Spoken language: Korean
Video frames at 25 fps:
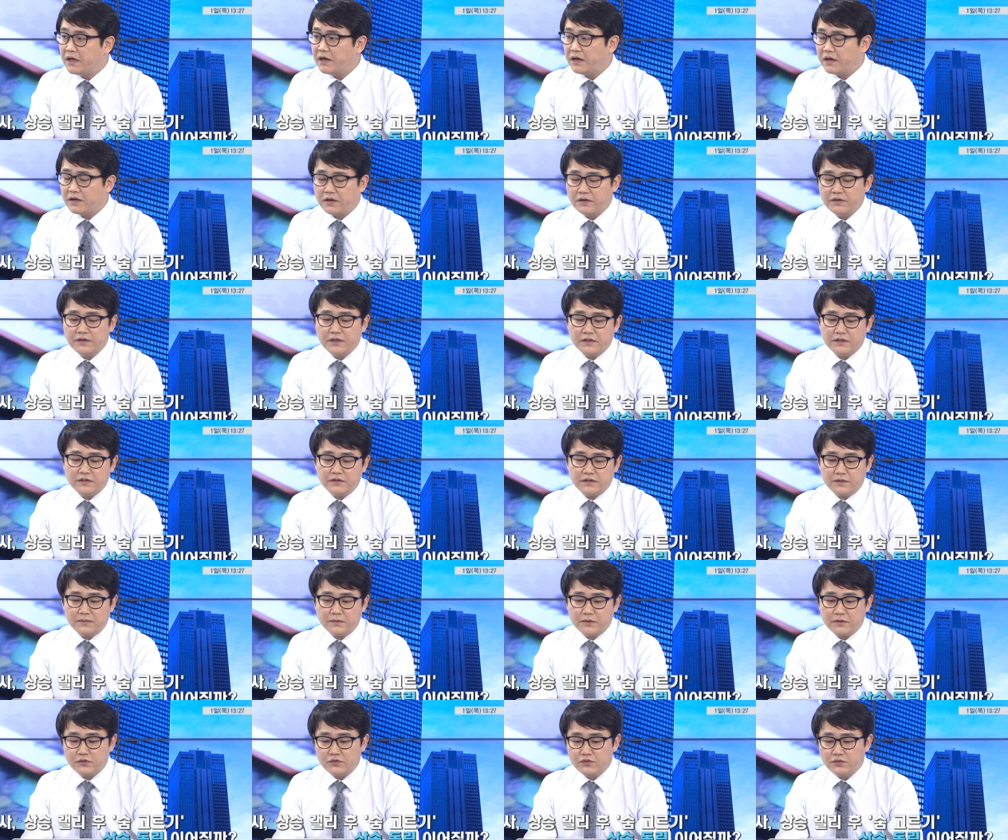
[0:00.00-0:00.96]
예, 현재
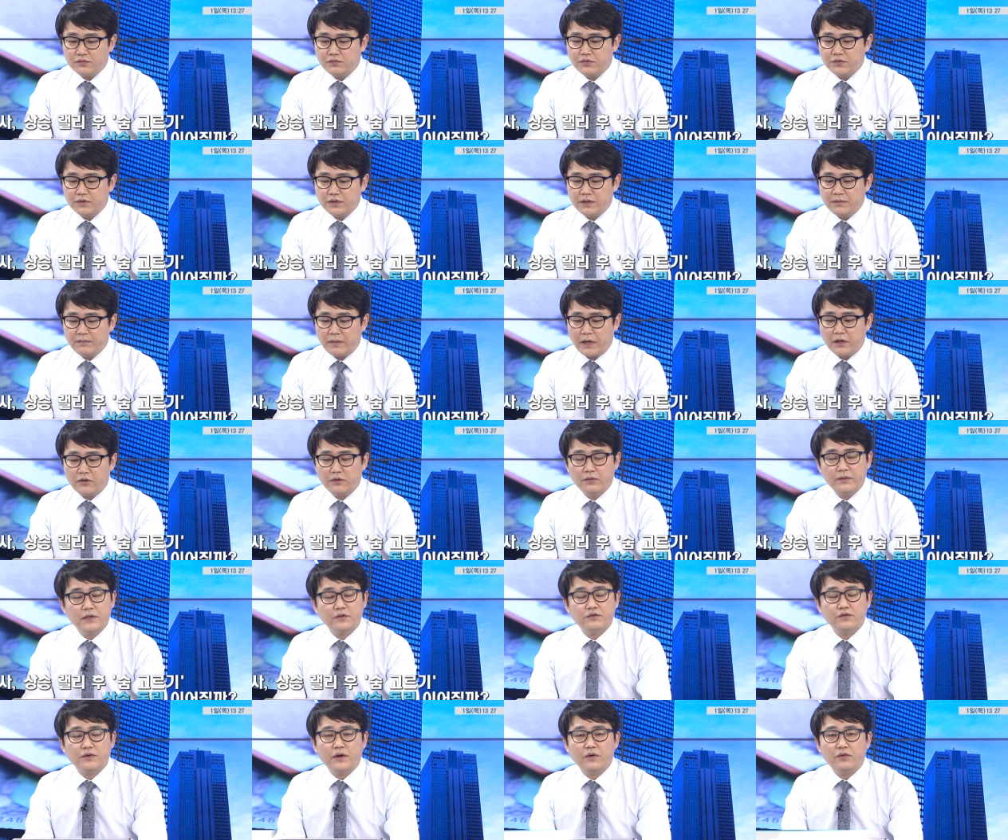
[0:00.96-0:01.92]
지점에서 충분히 바로
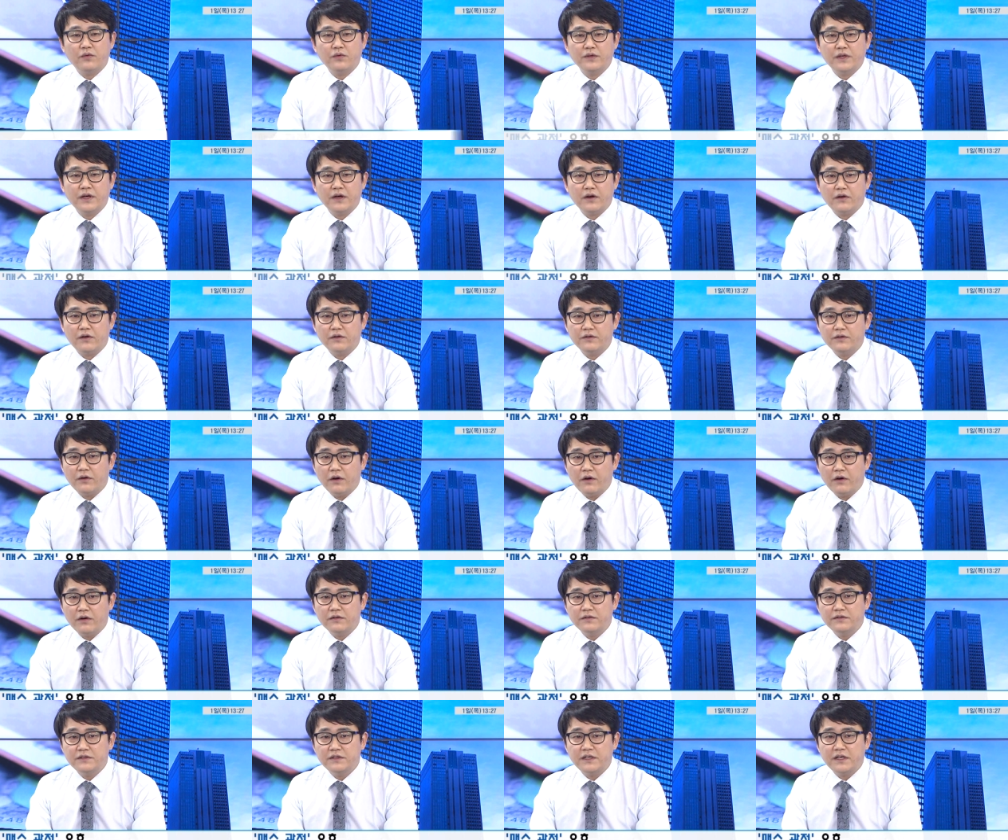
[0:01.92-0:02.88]
매수가 공략 언,
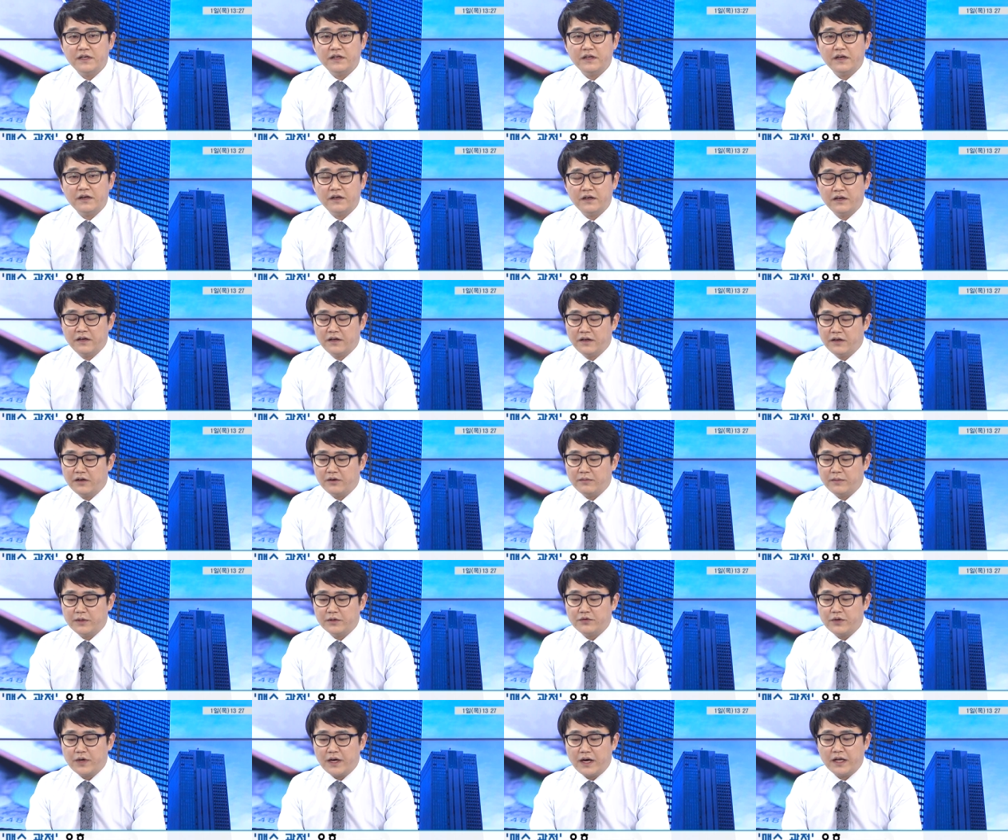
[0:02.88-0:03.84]
언제나 어,
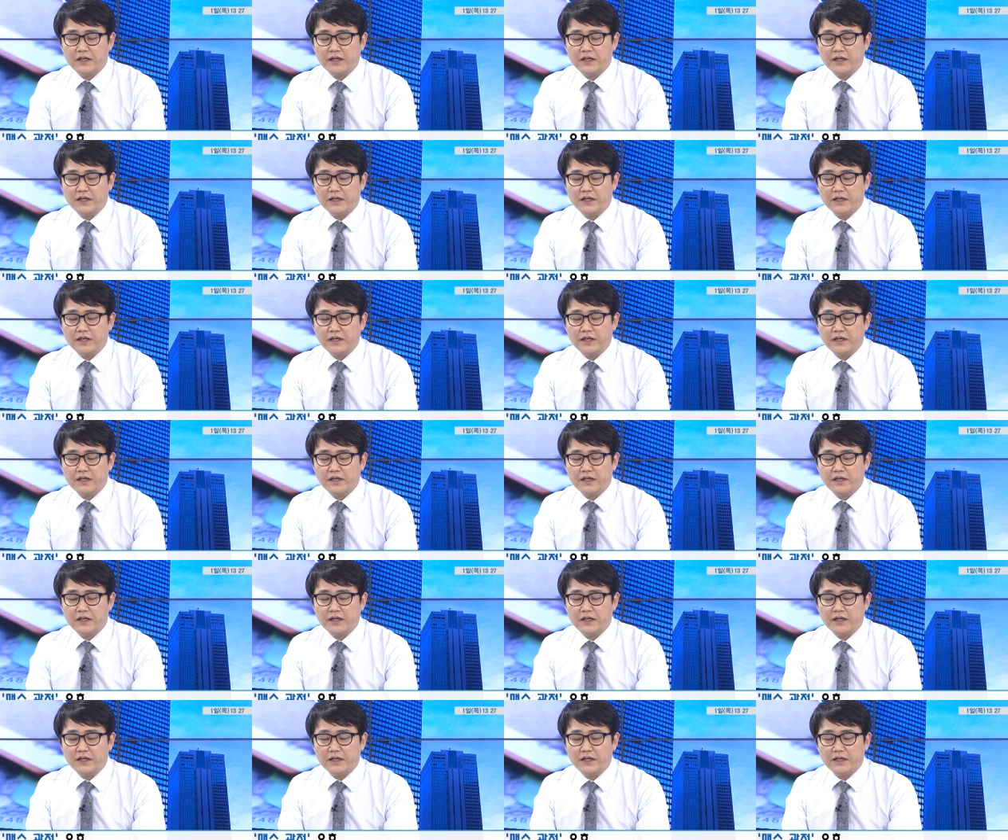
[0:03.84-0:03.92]
매수가